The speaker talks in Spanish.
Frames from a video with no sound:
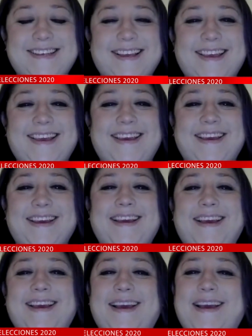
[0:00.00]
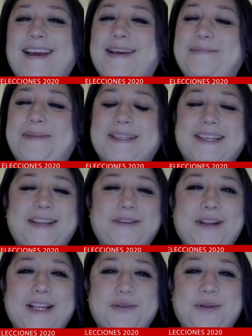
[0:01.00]
Aquí, eh, pasando
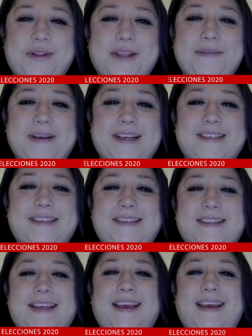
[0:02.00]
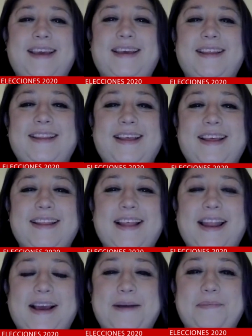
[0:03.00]
en las últimas de,
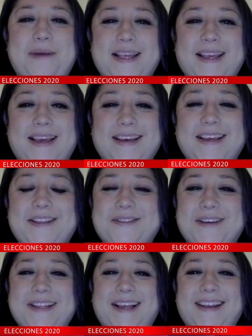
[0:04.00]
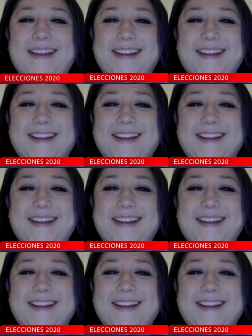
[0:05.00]
la campaña. ¿Y tú qué tal?